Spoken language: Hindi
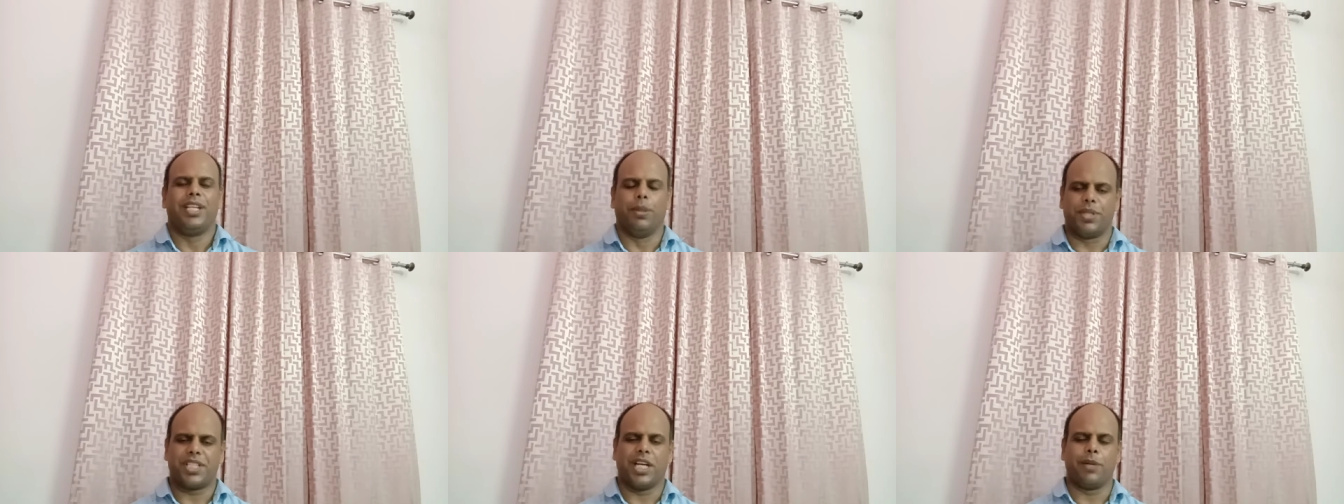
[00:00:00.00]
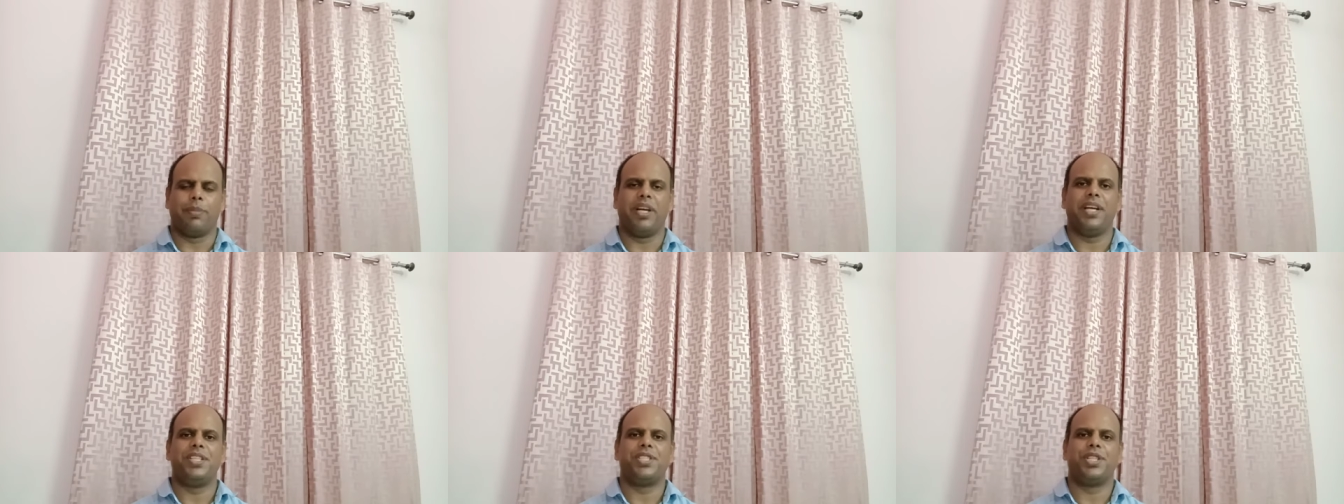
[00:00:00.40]
नमस्कार
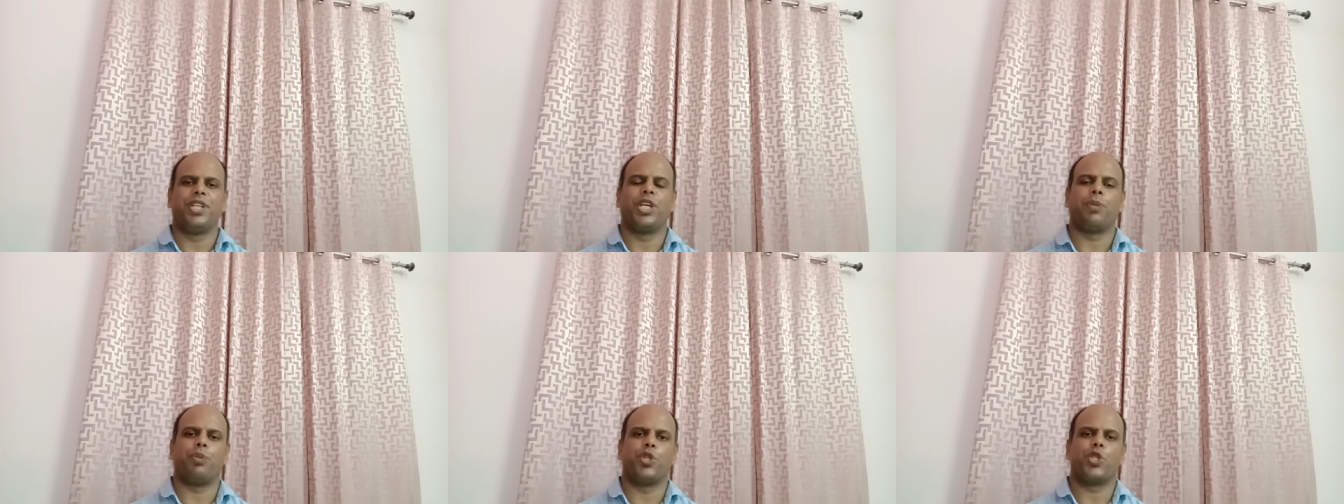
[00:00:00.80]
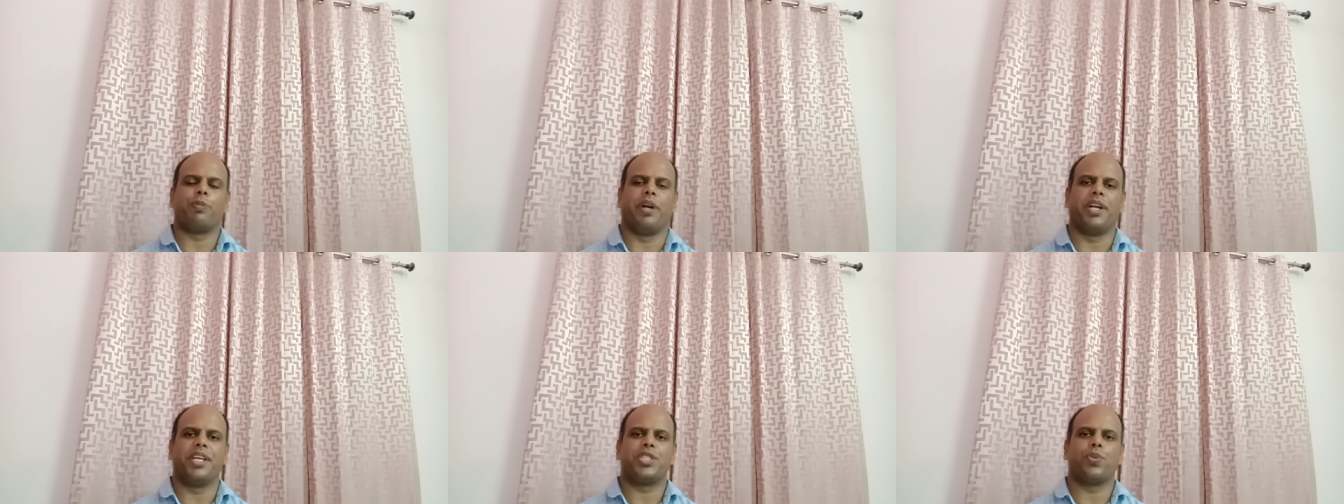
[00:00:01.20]
मैं इंजीनियर पीयूष
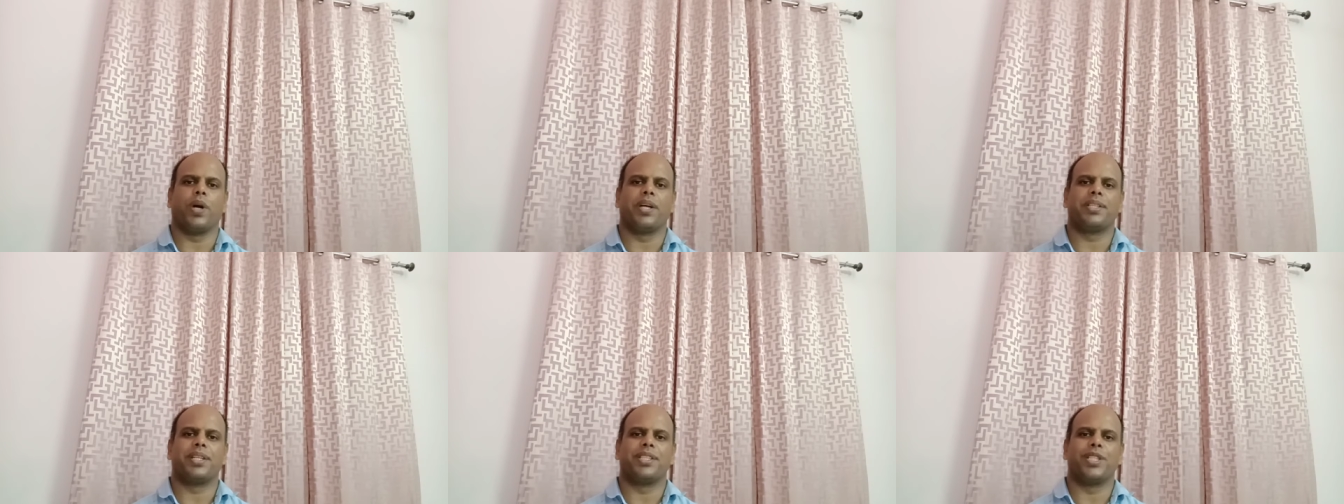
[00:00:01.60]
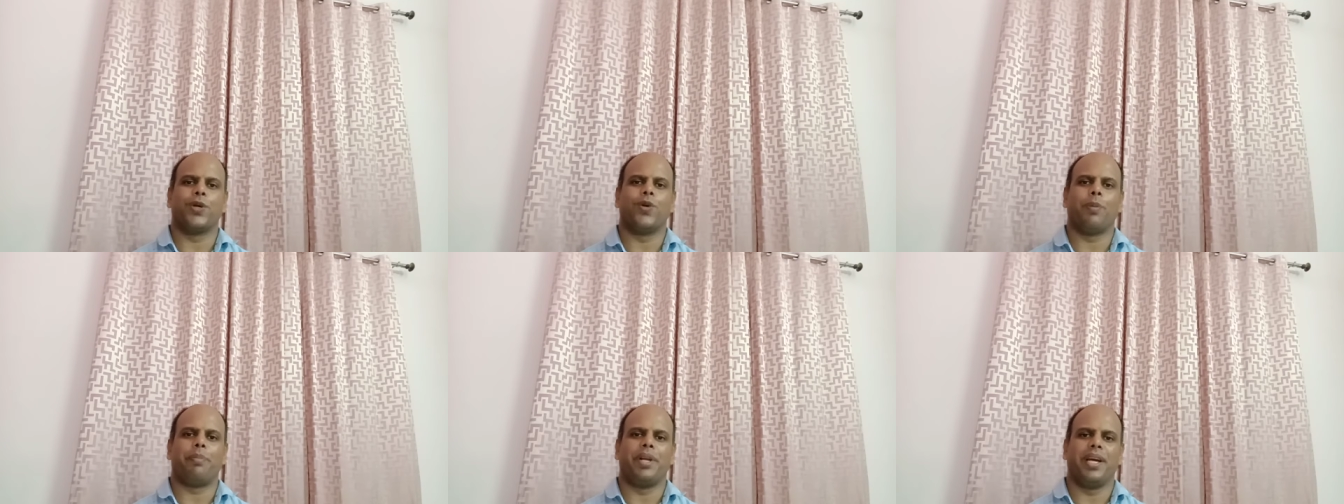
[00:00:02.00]
पांडे स्वागत करता
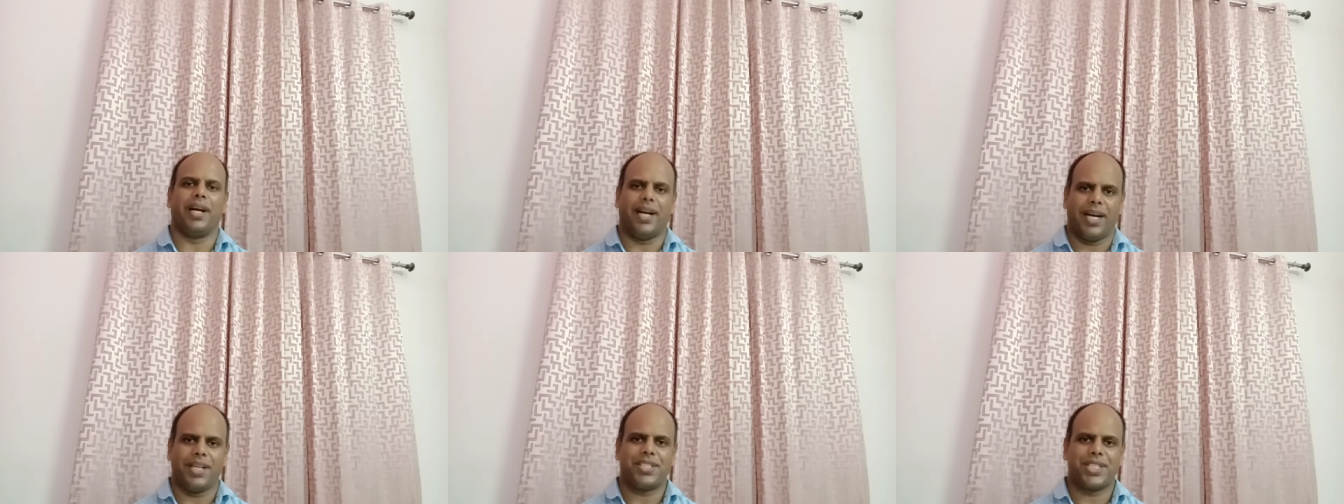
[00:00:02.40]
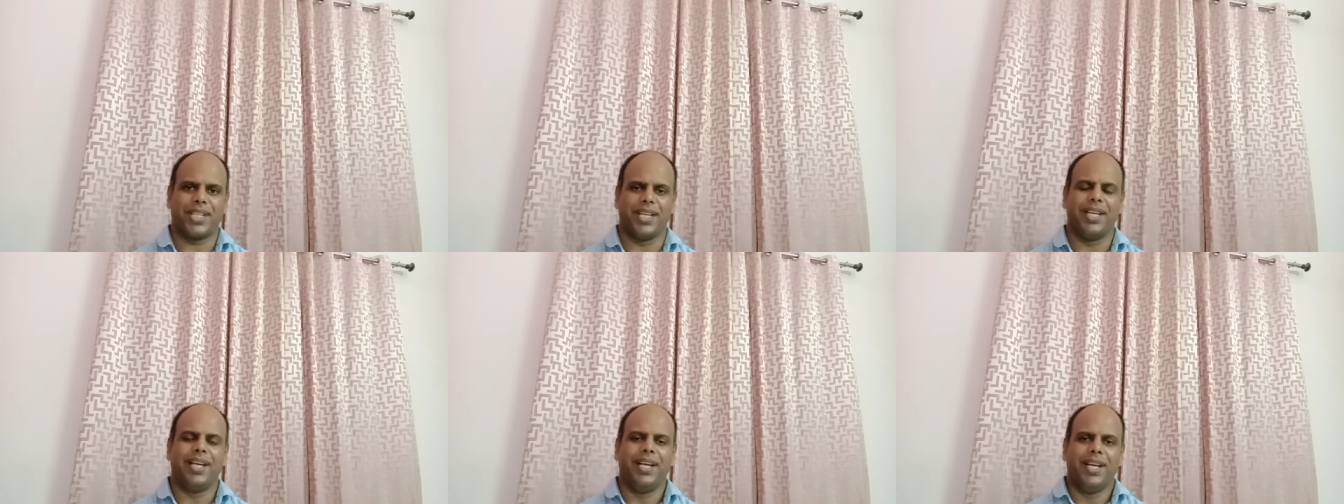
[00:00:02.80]
हूं अपने आज के